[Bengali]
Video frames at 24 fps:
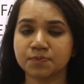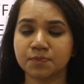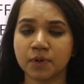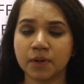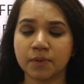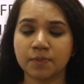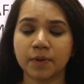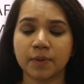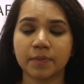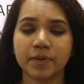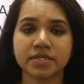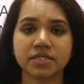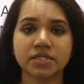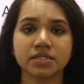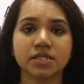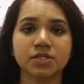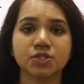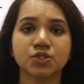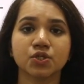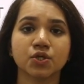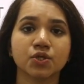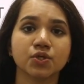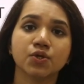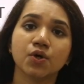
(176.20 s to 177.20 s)
প্রিপারেশন
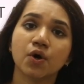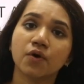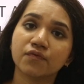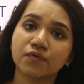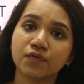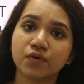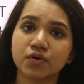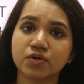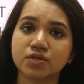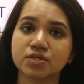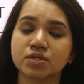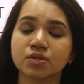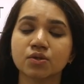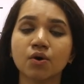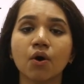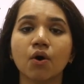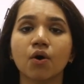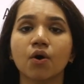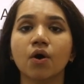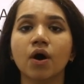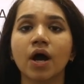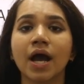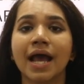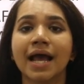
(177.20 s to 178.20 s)
নিচ্ছ ইউ অফকোর্স নো
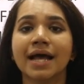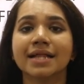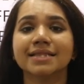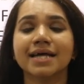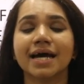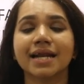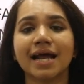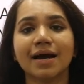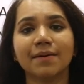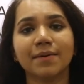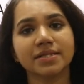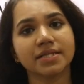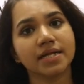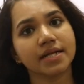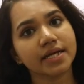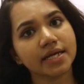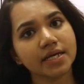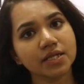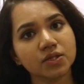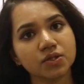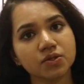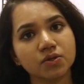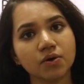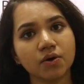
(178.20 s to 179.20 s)
দ্যাট আমাদের
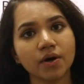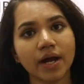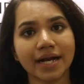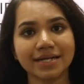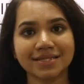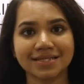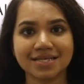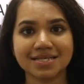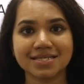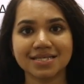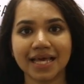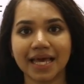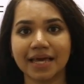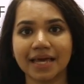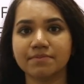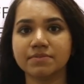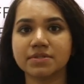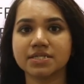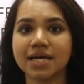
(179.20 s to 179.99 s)
কিন্তু অ্যাট দ্য সেম